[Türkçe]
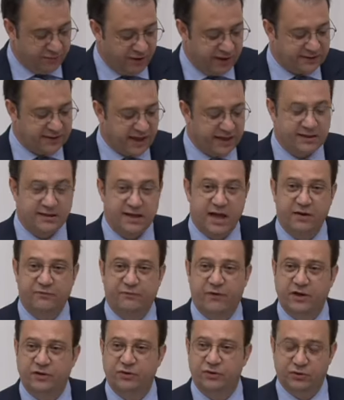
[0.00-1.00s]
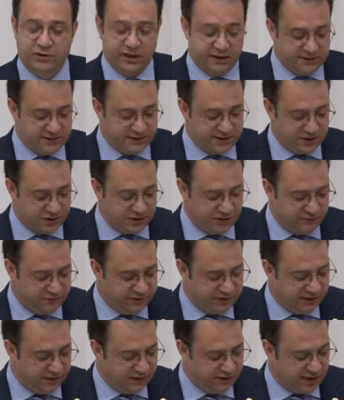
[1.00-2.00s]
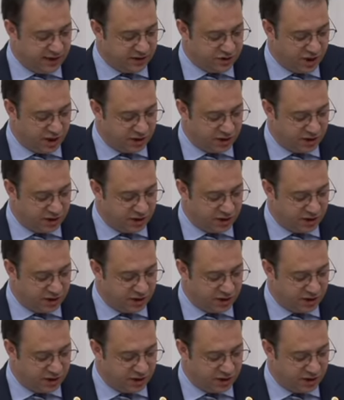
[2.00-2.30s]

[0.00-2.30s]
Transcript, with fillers: Veteriner Fakültesi çiftliğinde